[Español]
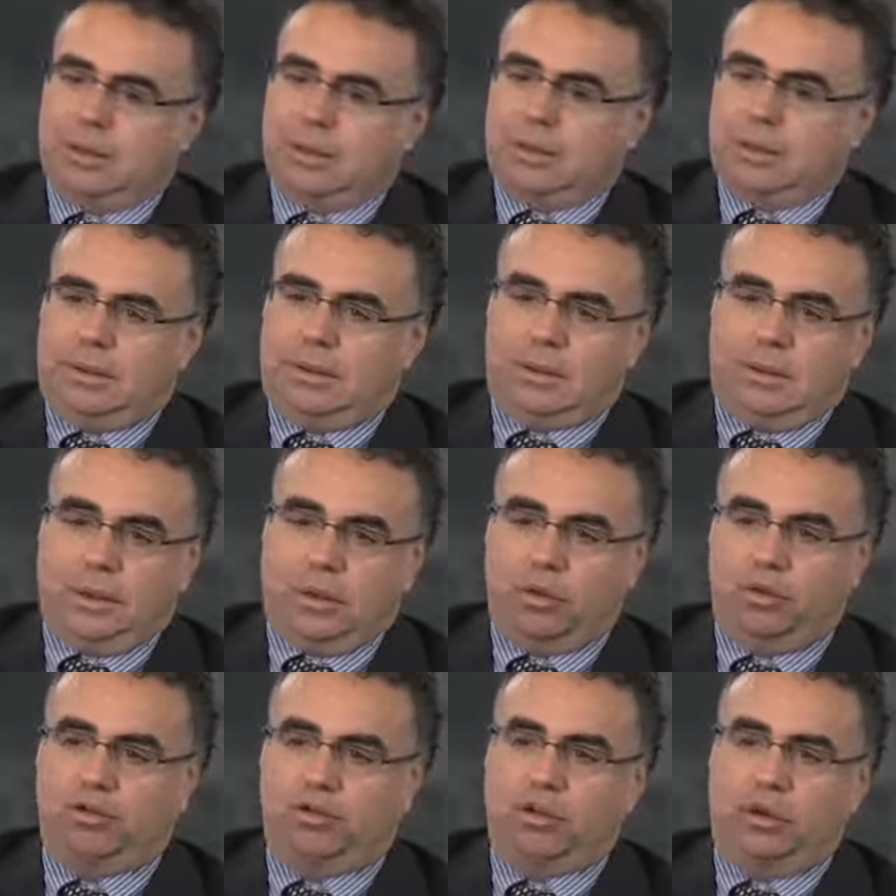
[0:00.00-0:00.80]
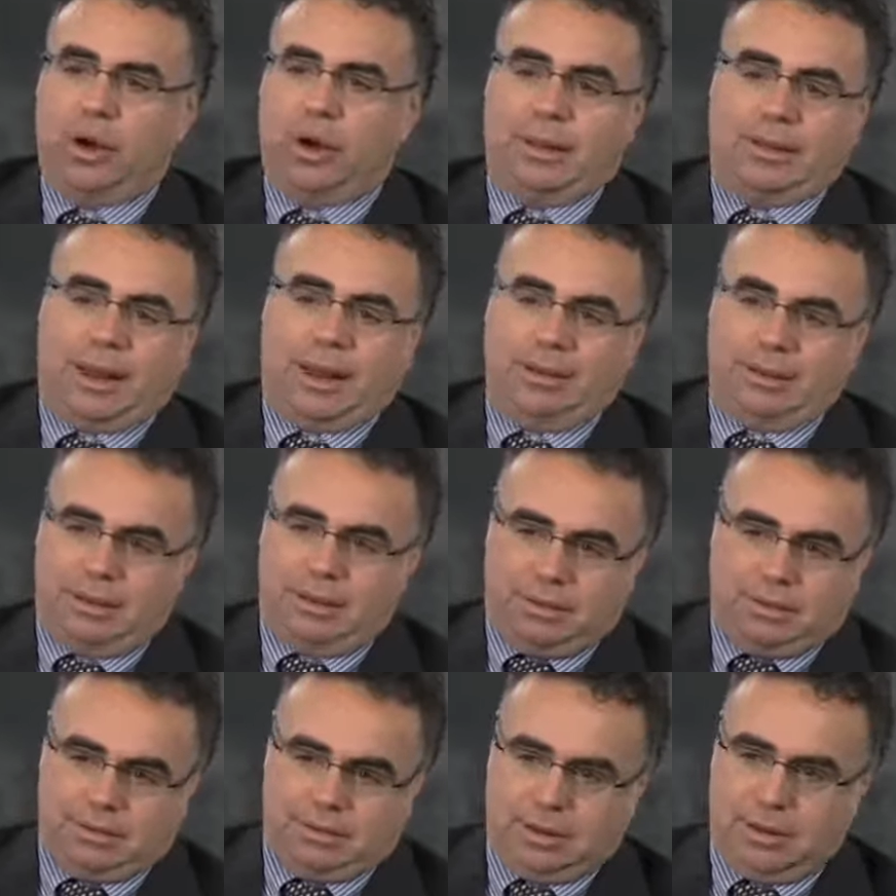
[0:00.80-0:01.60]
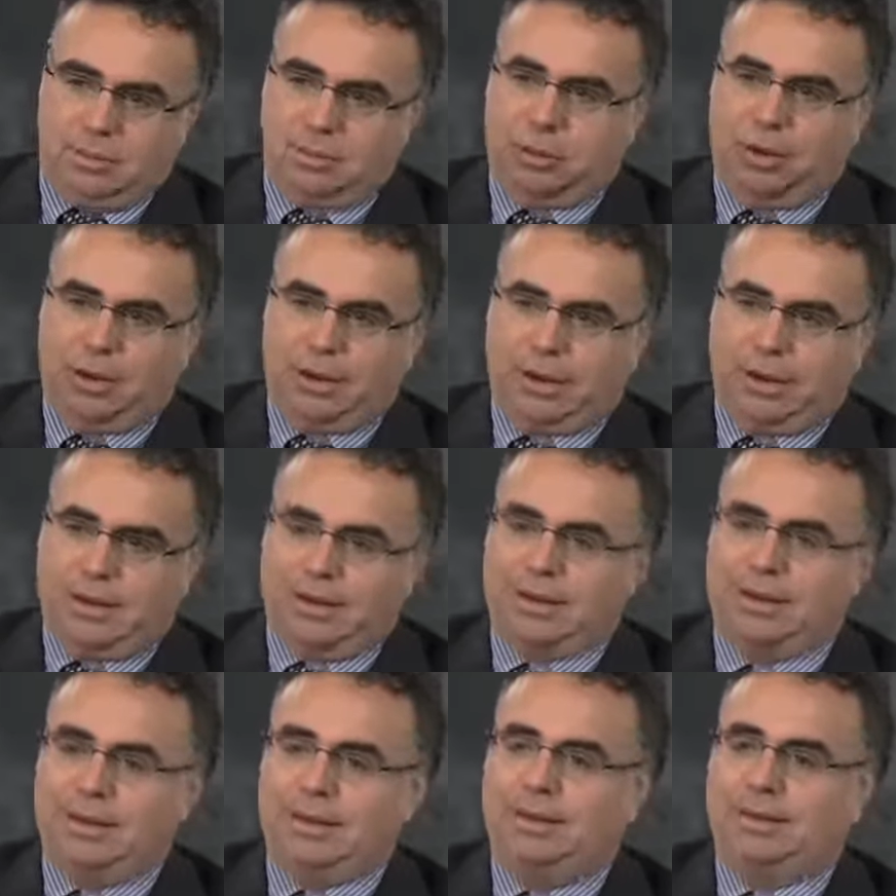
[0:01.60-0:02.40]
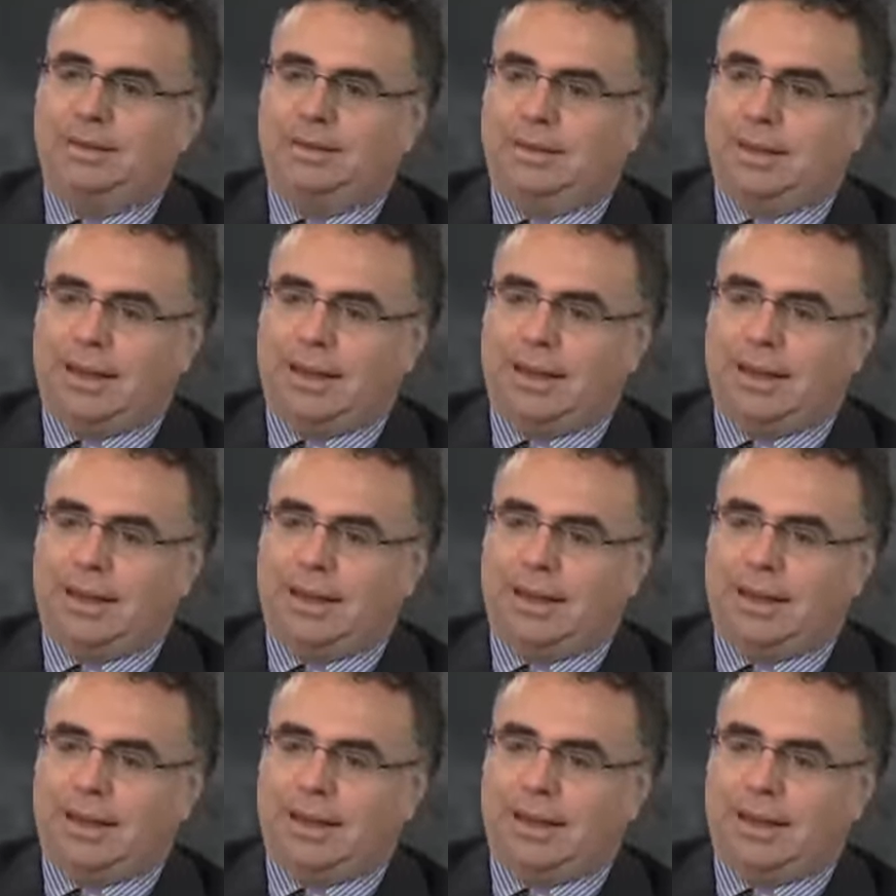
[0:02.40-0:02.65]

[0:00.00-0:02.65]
eh, incluso de antes, de Hipócrates